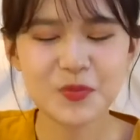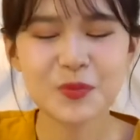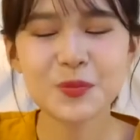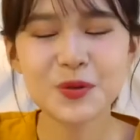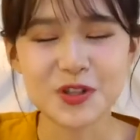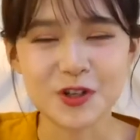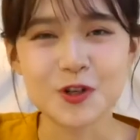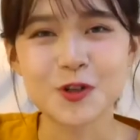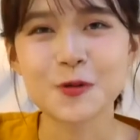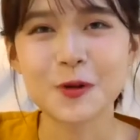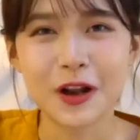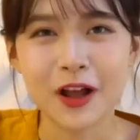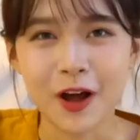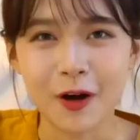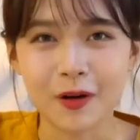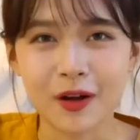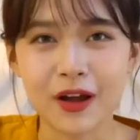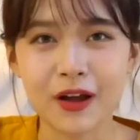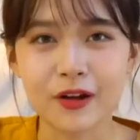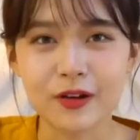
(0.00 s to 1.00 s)
不仅是为了
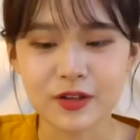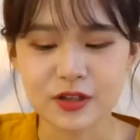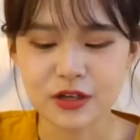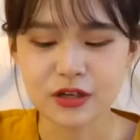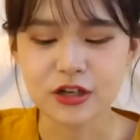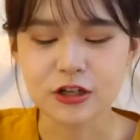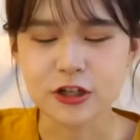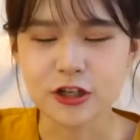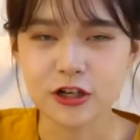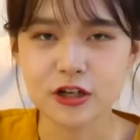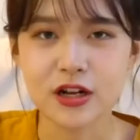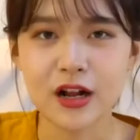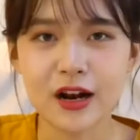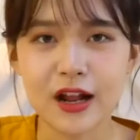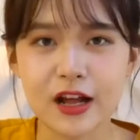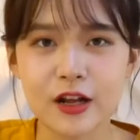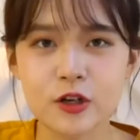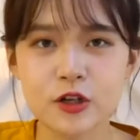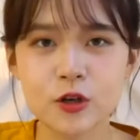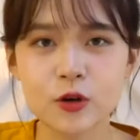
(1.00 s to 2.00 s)
好看，其实你吃上
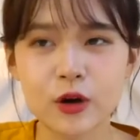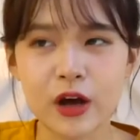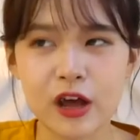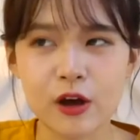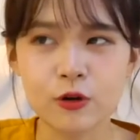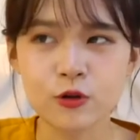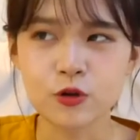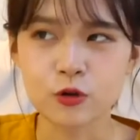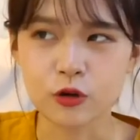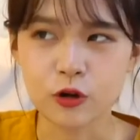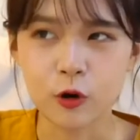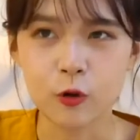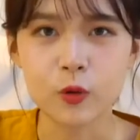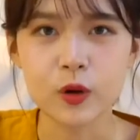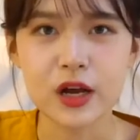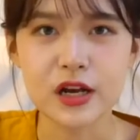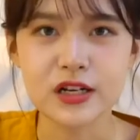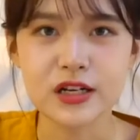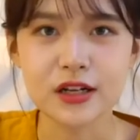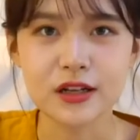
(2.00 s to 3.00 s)
来之后还有一种口
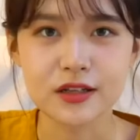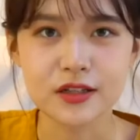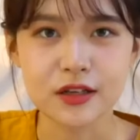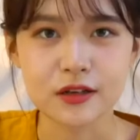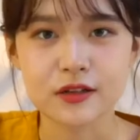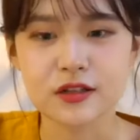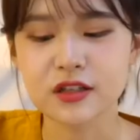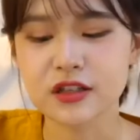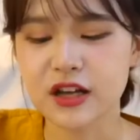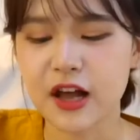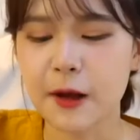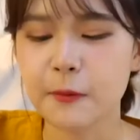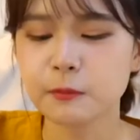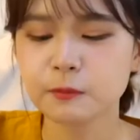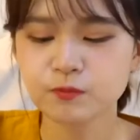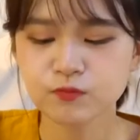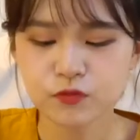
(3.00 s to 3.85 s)
感上的层次感，